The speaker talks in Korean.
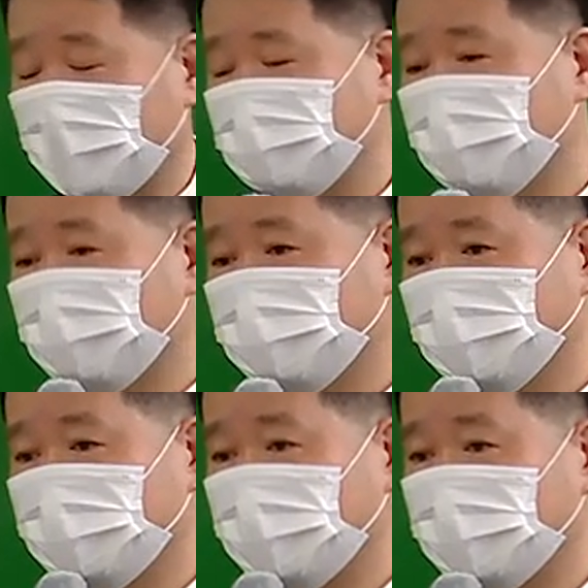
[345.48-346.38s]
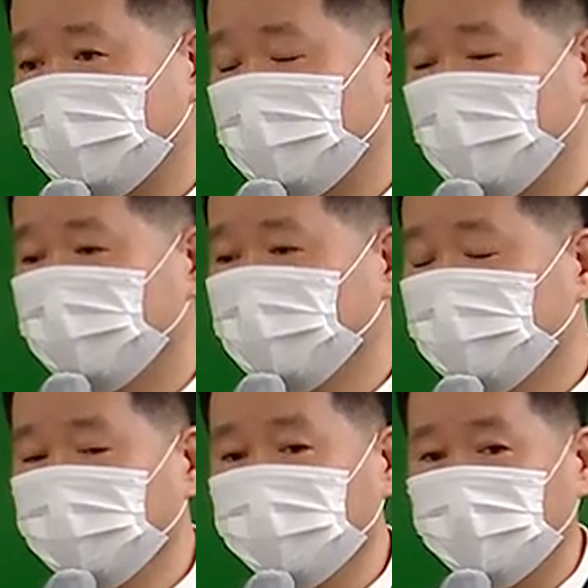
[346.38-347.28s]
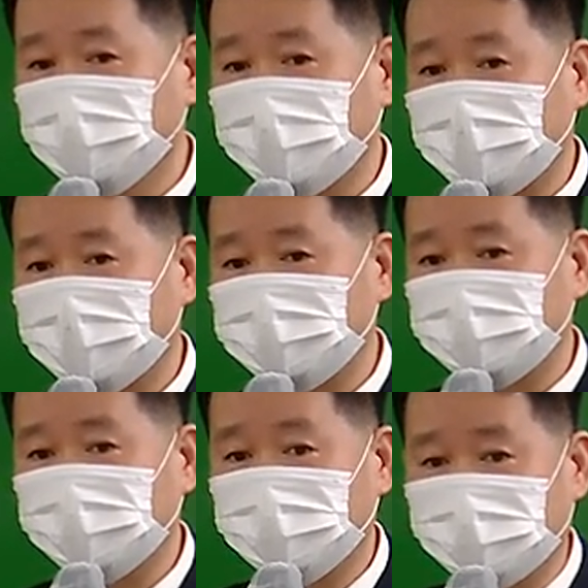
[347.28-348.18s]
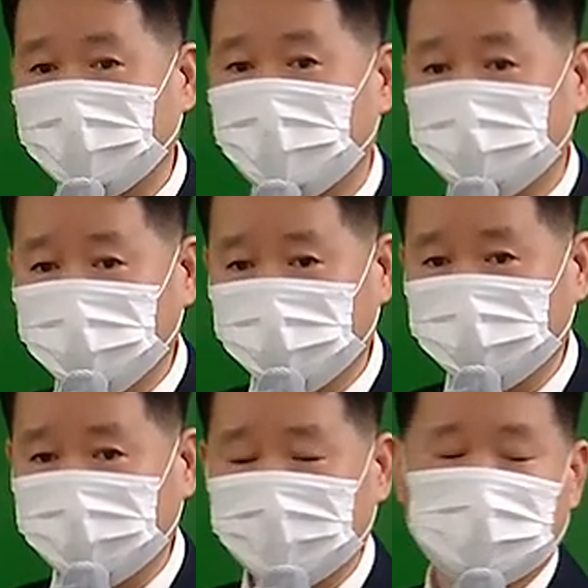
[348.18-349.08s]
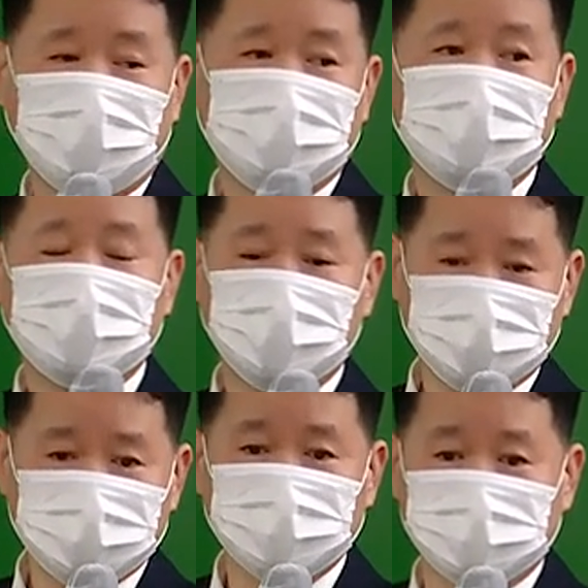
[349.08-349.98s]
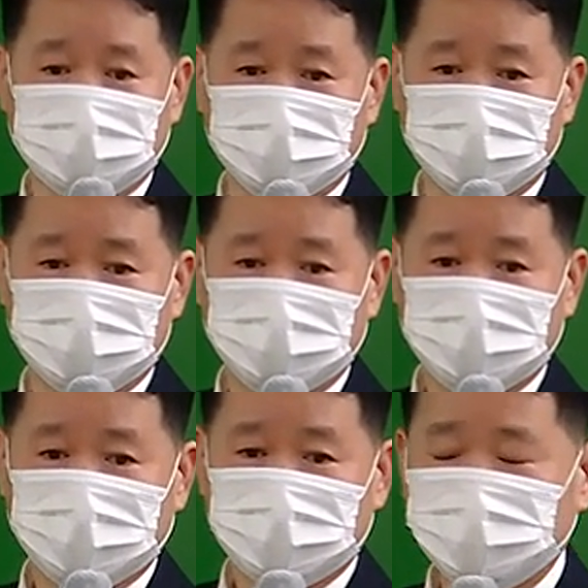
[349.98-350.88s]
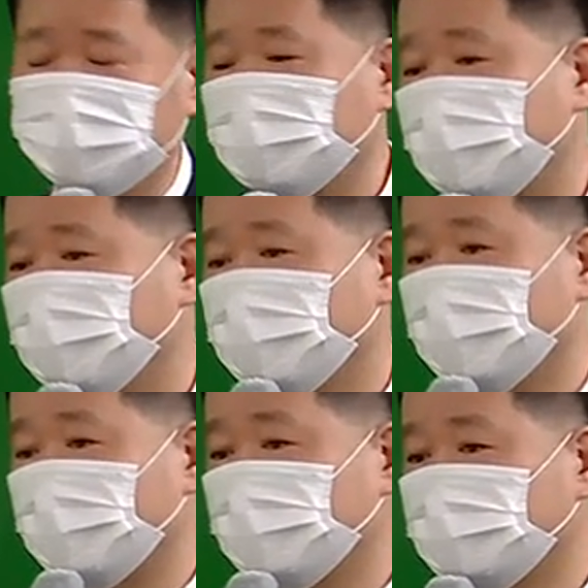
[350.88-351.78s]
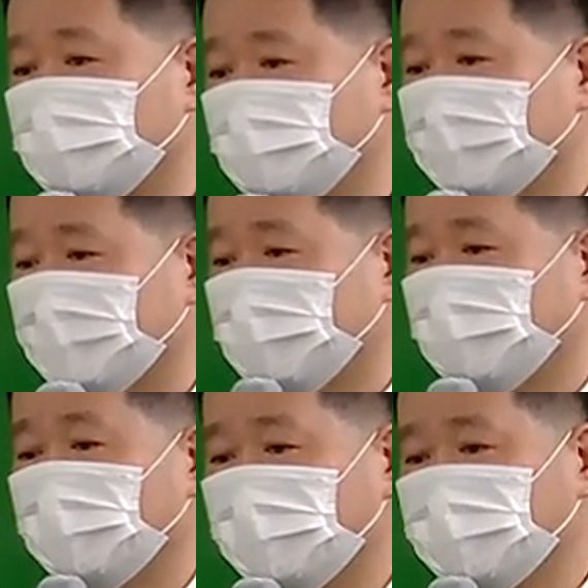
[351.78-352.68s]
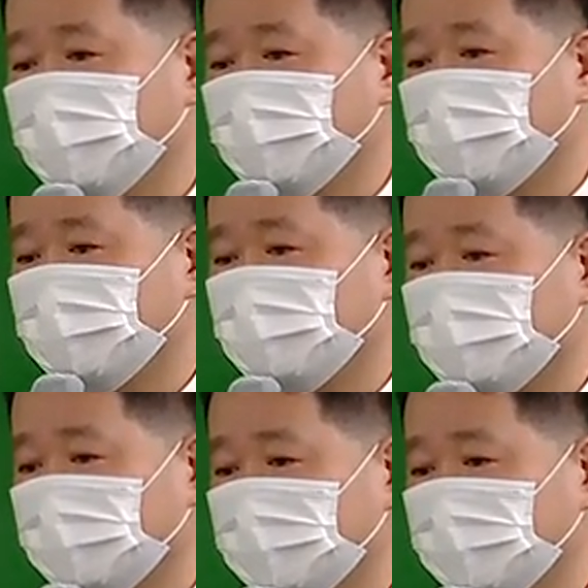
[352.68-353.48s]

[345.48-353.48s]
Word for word: 변호사나 법률구조공단 같은 데 전화하면 다 이야기를 해주거든요. 그럼 그 사람들 따라서 해 나가면 되는 거지.